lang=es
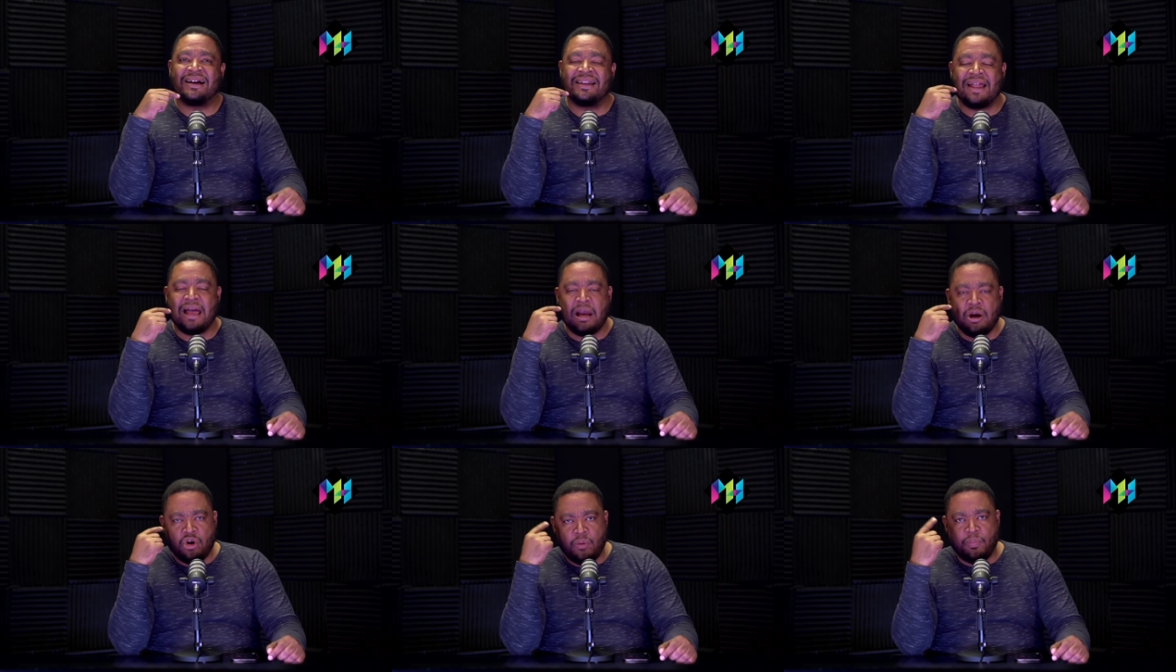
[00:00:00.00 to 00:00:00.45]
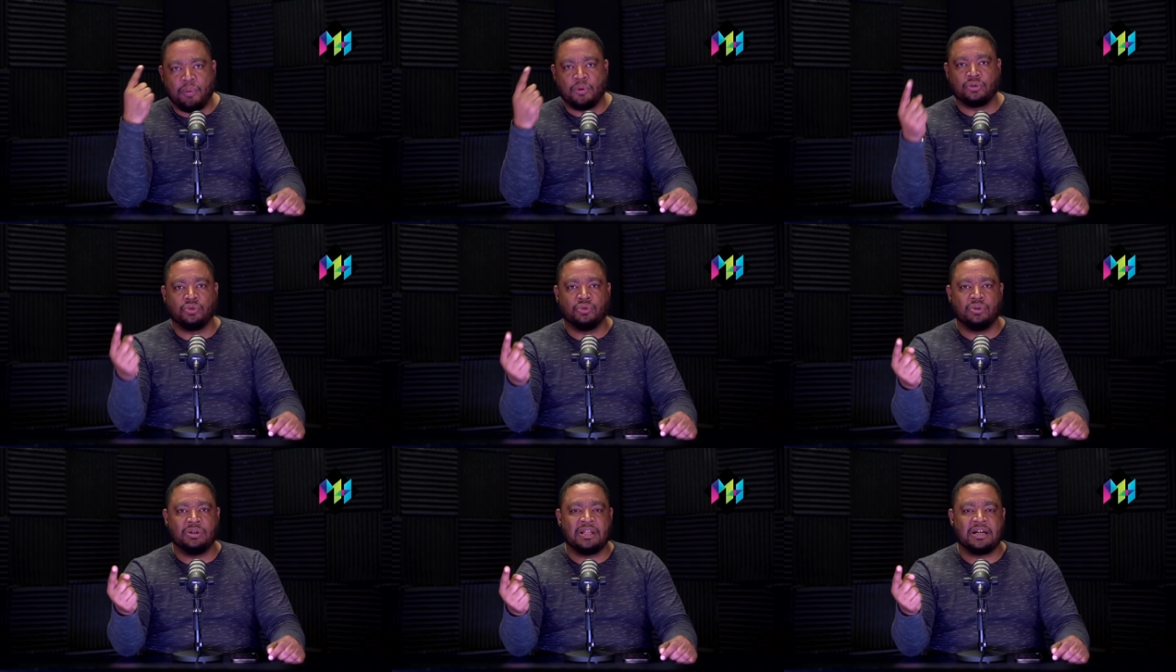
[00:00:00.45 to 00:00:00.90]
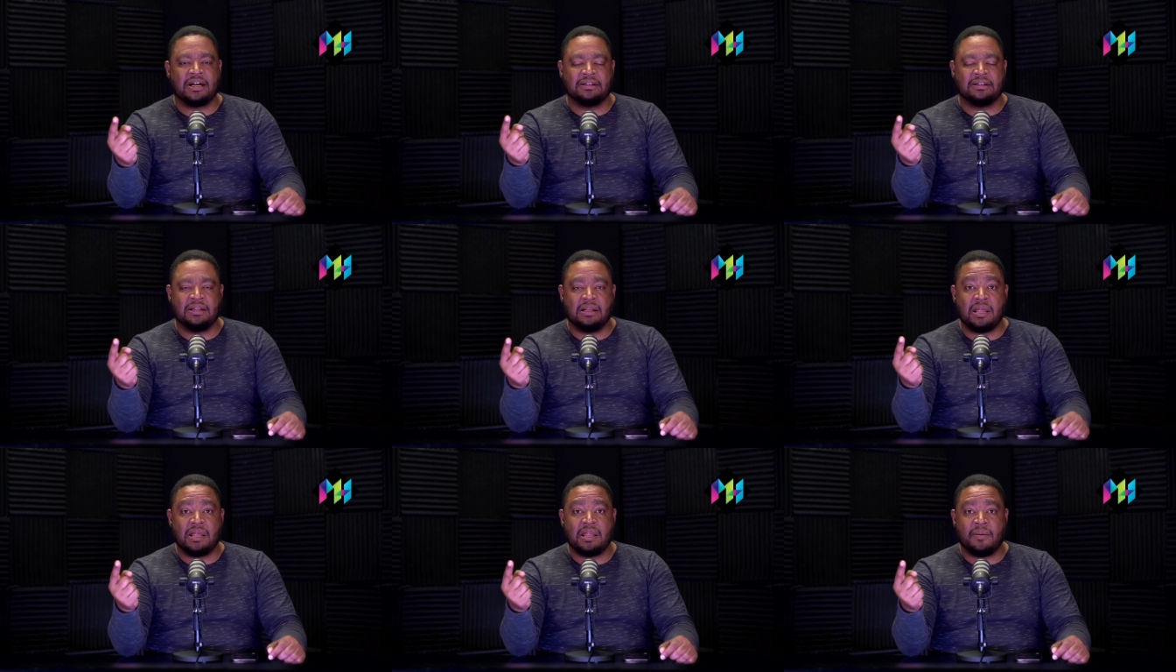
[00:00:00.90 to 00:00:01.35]
gran oportunidad
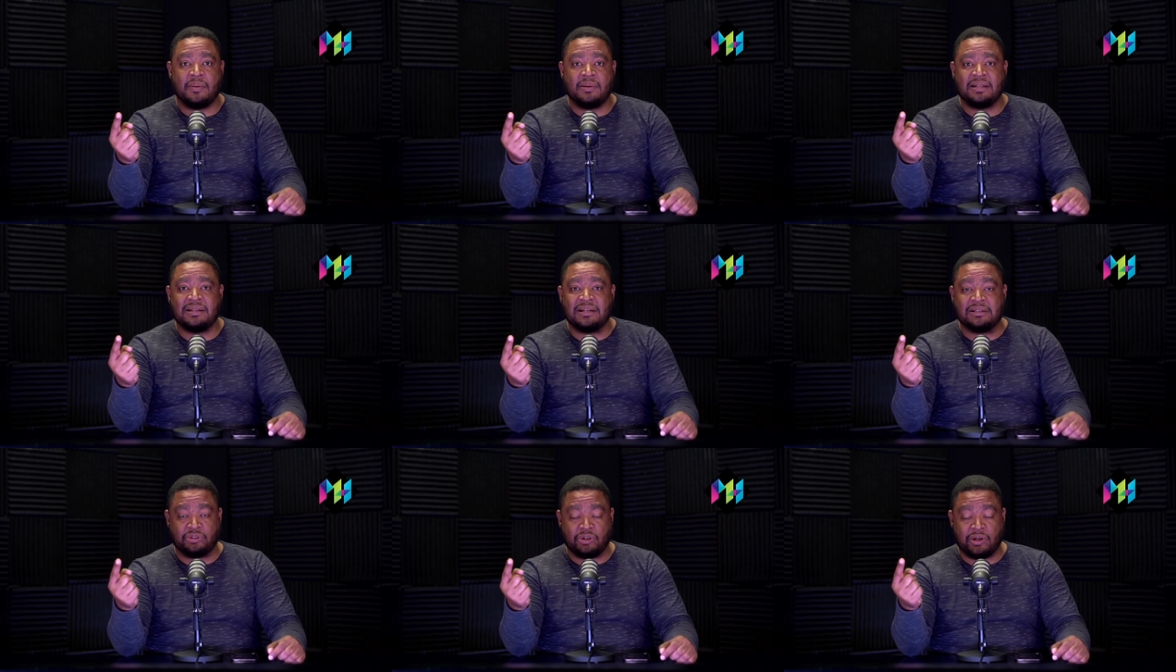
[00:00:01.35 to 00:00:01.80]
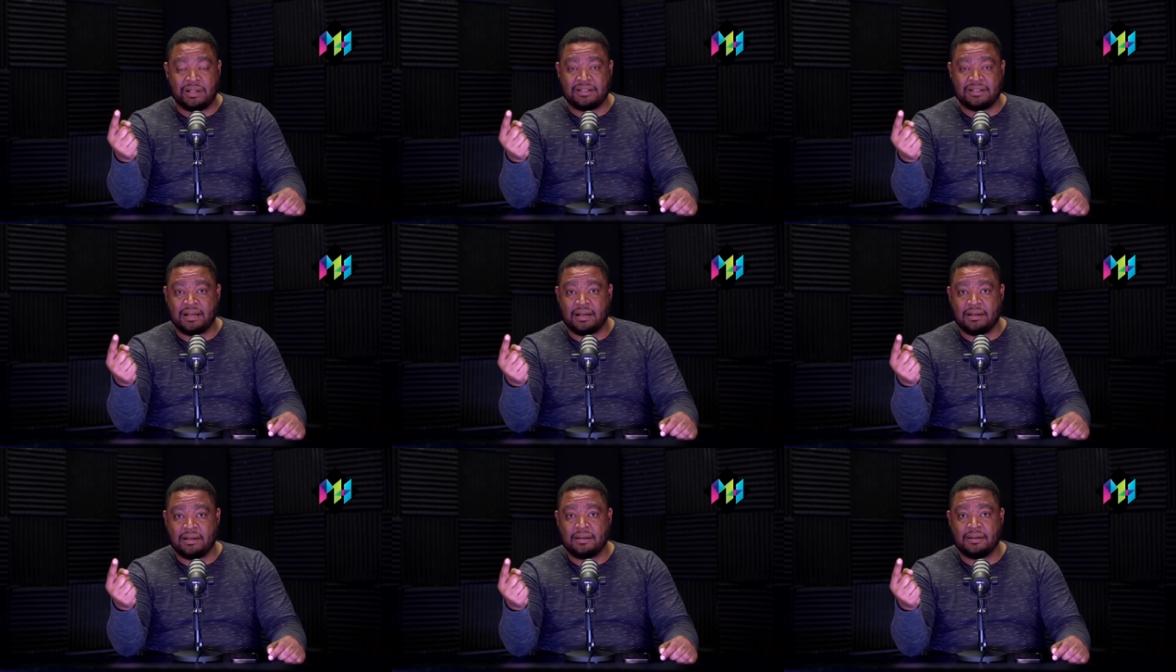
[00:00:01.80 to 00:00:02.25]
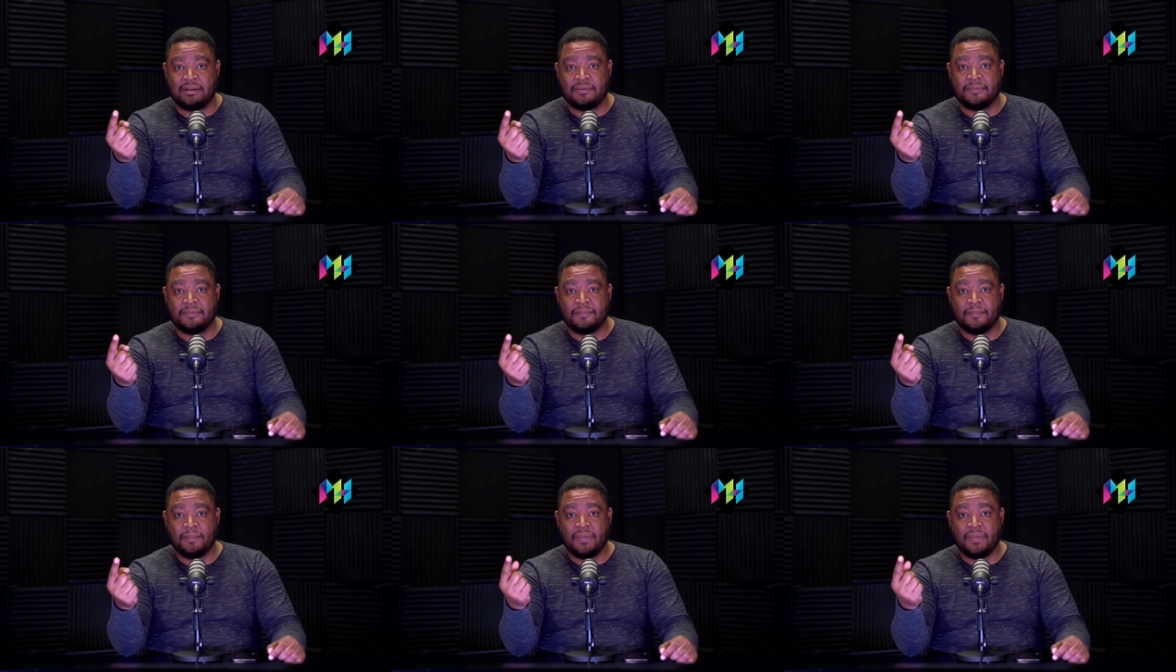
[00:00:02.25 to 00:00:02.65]
que tenía David de neutralizarla.